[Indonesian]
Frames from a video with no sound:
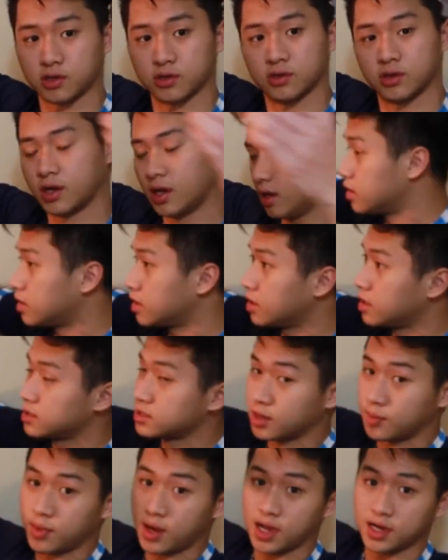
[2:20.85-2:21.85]
juga.
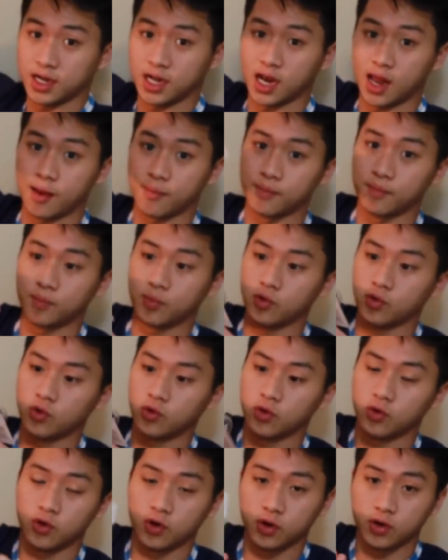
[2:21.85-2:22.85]
Sama ada
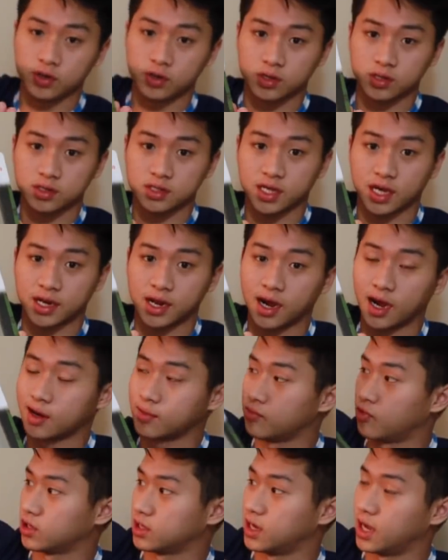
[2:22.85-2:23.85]
lampu
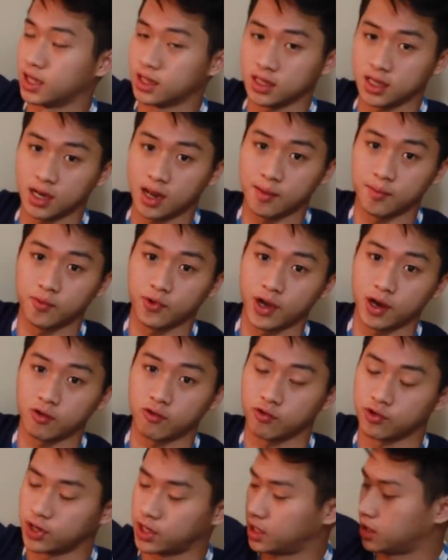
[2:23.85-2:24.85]
cadangan buat ganti lampu yang
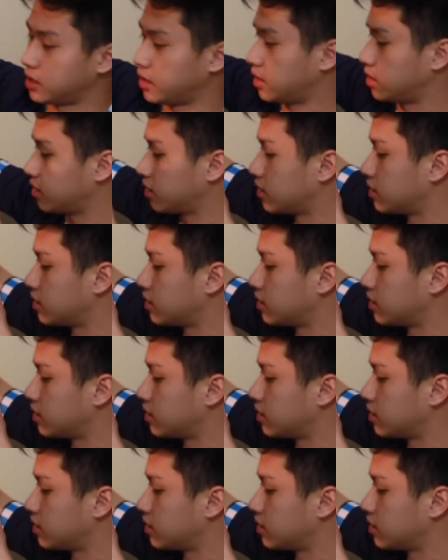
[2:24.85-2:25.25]
kuning ini.